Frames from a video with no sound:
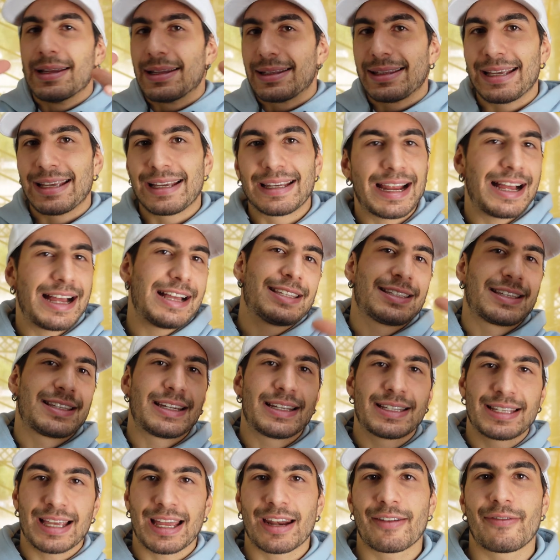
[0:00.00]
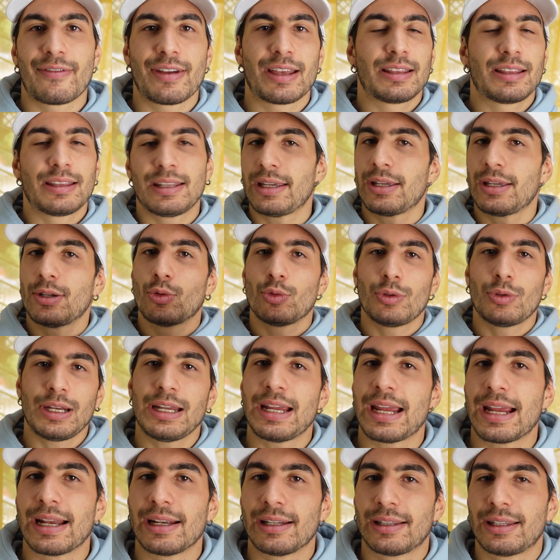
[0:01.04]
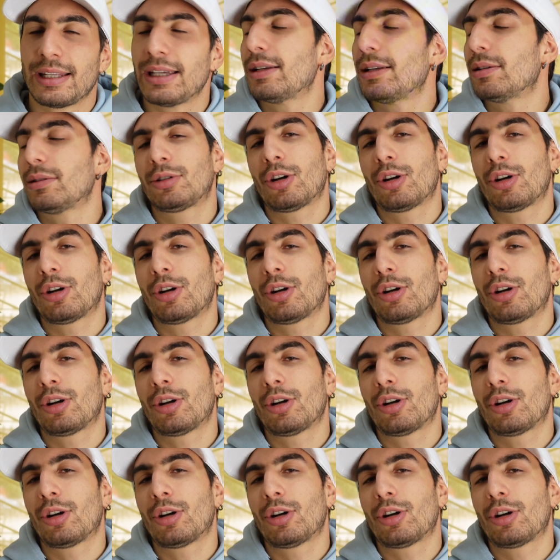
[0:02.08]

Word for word: dei grassi riserve di nutrienti,